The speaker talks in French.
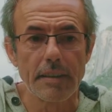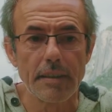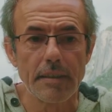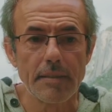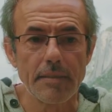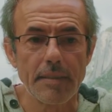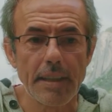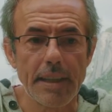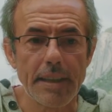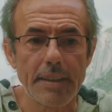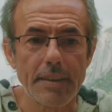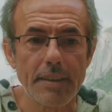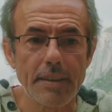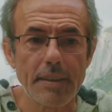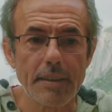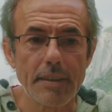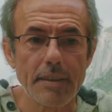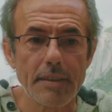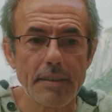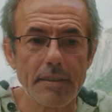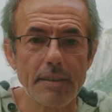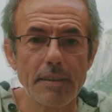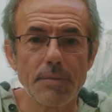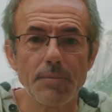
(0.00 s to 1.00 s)
il va
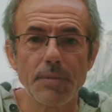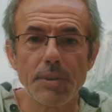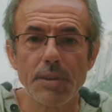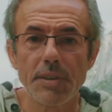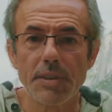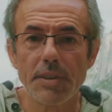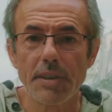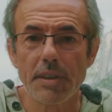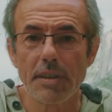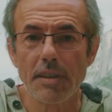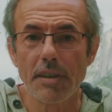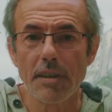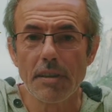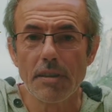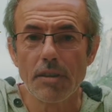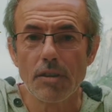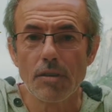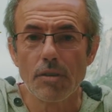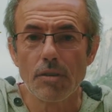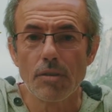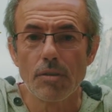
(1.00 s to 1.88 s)
être difficile